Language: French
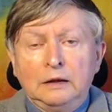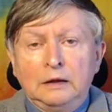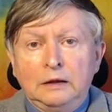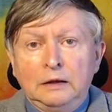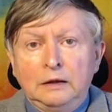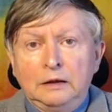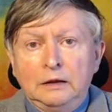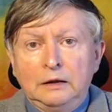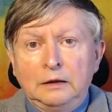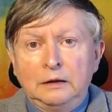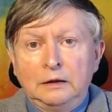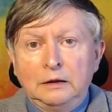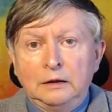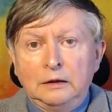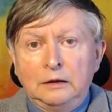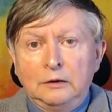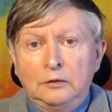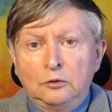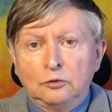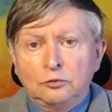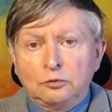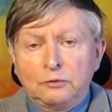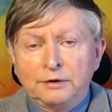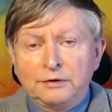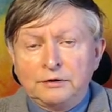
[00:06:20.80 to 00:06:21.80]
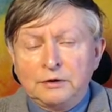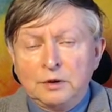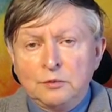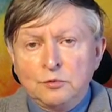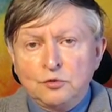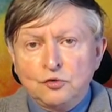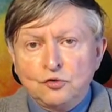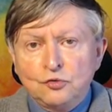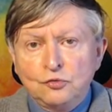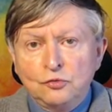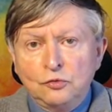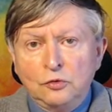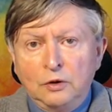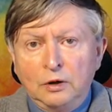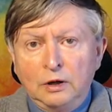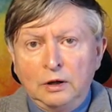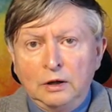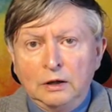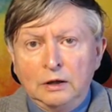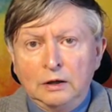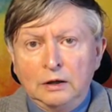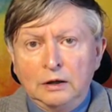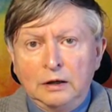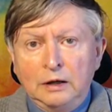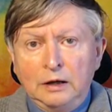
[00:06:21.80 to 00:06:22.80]
Et le troisième jour,
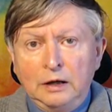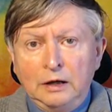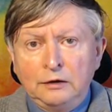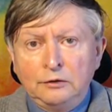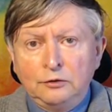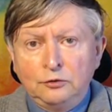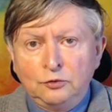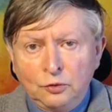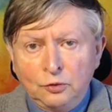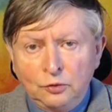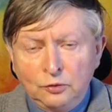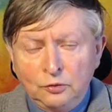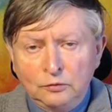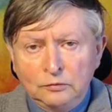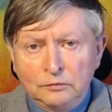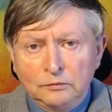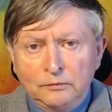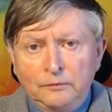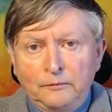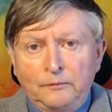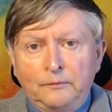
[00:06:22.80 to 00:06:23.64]
Aldo,